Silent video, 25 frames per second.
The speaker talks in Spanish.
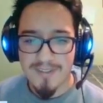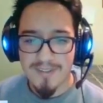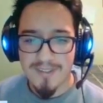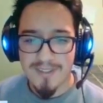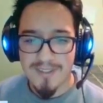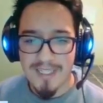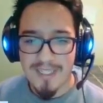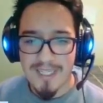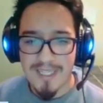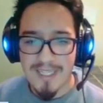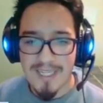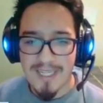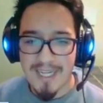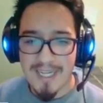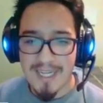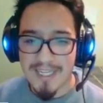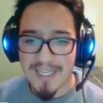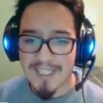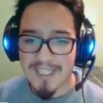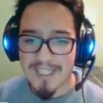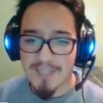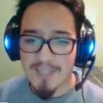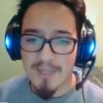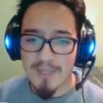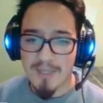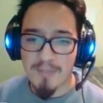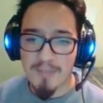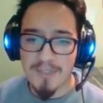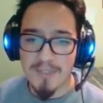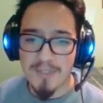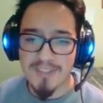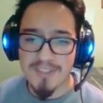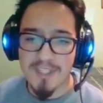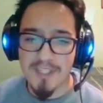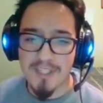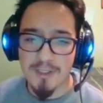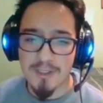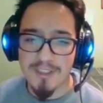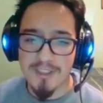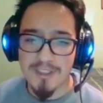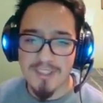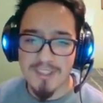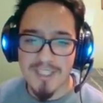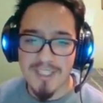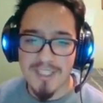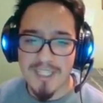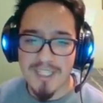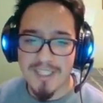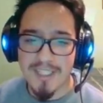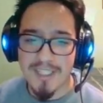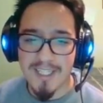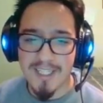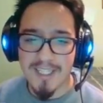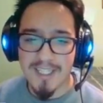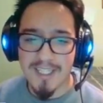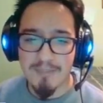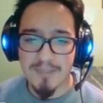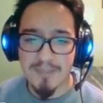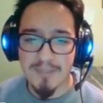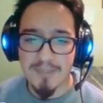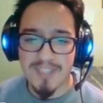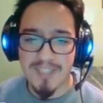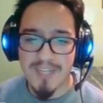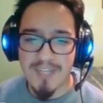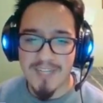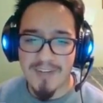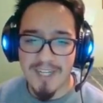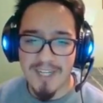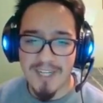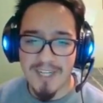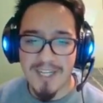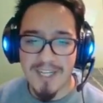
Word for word: La gente al parecer no se entera que tiene que empezar a bailar.